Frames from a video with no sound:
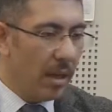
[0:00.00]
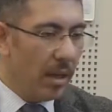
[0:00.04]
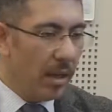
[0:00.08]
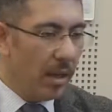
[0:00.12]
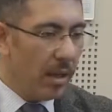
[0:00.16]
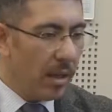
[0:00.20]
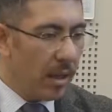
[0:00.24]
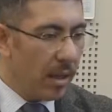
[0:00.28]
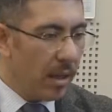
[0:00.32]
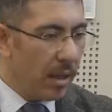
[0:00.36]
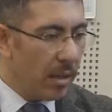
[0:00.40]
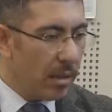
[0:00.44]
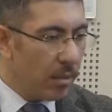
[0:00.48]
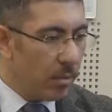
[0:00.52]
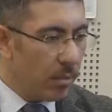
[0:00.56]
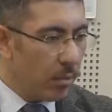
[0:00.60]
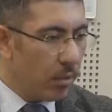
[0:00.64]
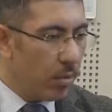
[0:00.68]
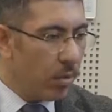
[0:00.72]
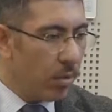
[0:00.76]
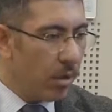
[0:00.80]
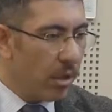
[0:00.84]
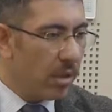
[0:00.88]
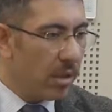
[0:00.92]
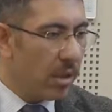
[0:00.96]
gerekse bu
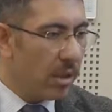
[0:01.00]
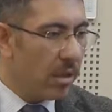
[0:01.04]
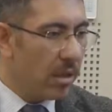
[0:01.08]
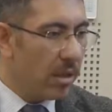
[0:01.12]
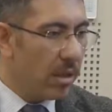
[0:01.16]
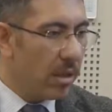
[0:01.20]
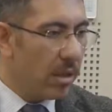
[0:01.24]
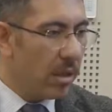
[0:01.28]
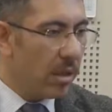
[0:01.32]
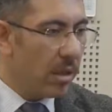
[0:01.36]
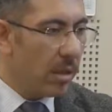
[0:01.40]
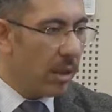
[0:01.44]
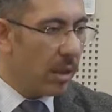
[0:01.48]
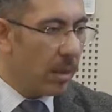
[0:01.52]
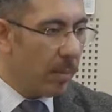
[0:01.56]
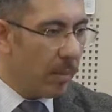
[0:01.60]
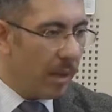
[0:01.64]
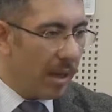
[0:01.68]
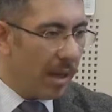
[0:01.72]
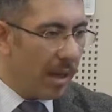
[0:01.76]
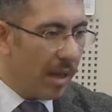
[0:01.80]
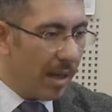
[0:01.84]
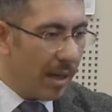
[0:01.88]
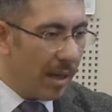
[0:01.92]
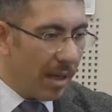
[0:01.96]
süreçte çıkan
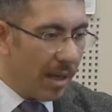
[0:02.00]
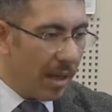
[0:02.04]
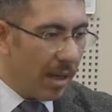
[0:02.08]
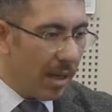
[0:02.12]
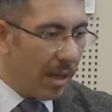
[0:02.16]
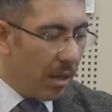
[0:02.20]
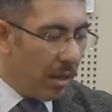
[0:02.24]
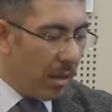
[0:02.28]
tedbirlerle